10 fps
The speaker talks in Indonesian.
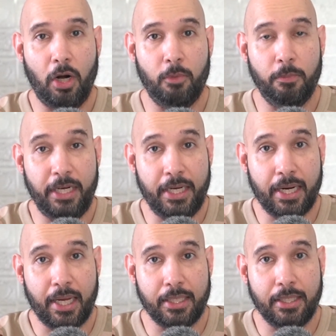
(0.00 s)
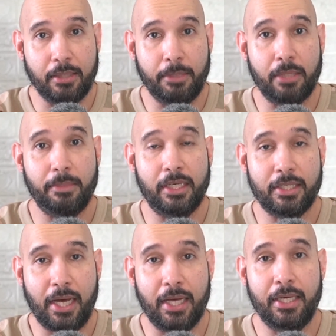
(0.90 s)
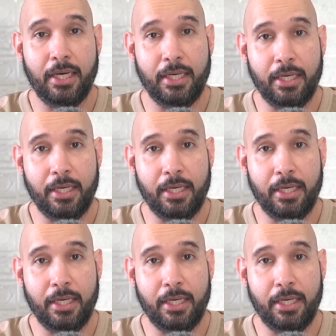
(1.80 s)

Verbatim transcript: Bola Bung Binder hari ini teman-teman saya